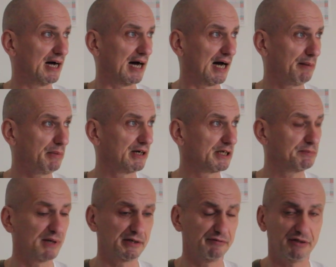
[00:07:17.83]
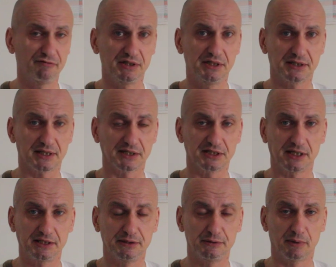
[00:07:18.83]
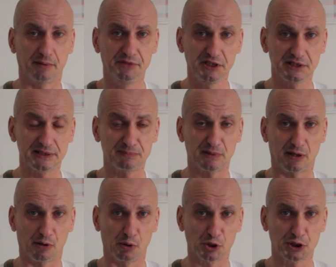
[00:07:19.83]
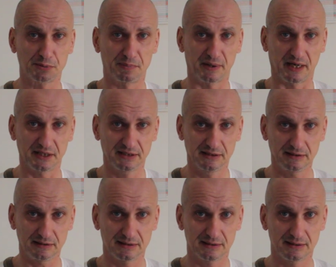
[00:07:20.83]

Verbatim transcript: Aber ich meine, wenn wir hier tatsächlich über Missbrauch sprechen,